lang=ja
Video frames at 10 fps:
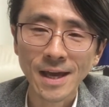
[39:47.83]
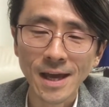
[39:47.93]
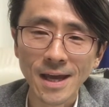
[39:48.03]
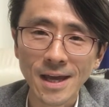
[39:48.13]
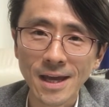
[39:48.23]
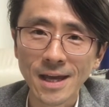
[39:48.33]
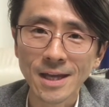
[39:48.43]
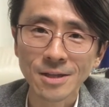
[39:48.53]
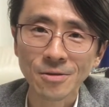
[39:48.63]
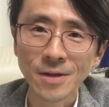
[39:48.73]

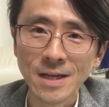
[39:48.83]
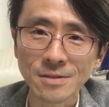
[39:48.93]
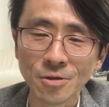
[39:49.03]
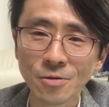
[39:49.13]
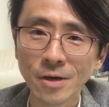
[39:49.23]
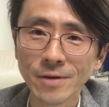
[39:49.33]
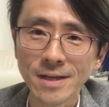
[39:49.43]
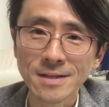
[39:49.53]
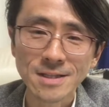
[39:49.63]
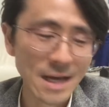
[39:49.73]
えー、とりあえず今日は終わり
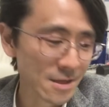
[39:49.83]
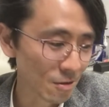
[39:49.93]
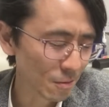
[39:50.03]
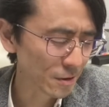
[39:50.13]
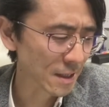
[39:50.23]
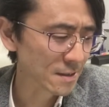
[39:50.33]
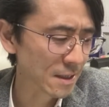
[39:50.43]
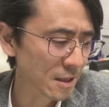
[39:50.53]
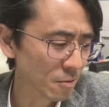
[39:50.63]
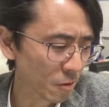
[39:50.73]
にしたいと思うんですけ
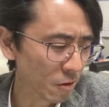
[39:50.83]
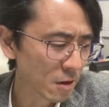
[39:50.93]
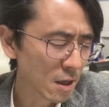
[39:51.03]
れども